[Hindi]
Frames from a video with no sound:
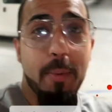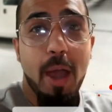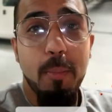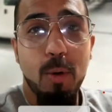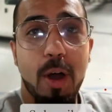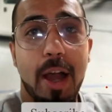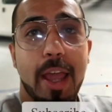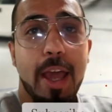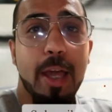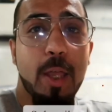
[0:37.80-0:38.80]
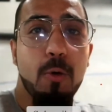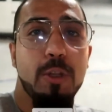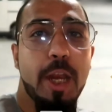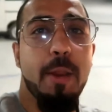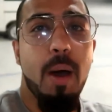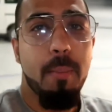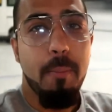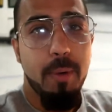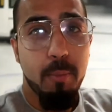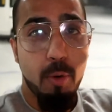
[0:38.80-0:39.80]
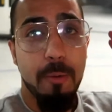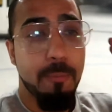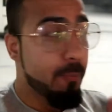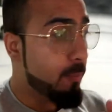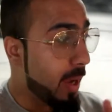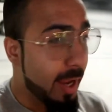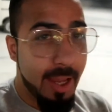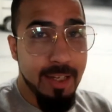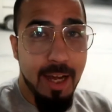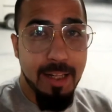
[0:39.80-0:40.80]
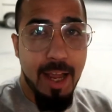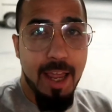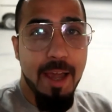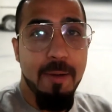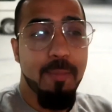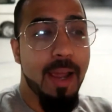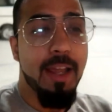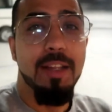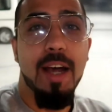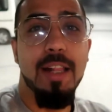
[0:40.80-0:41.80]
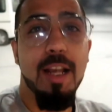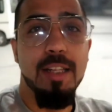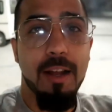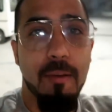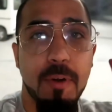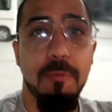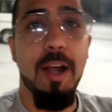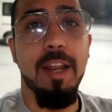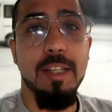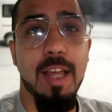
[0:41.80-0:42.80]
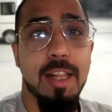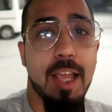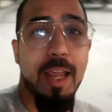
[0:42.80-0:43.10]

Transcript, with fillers: अभी हम लोग आए हैं क्यों सिनेमा पे अपनी पूरी बाइक के साथ आए हैं बाइक के साथ आए हैं साथ अपने फ्रेंड के साथ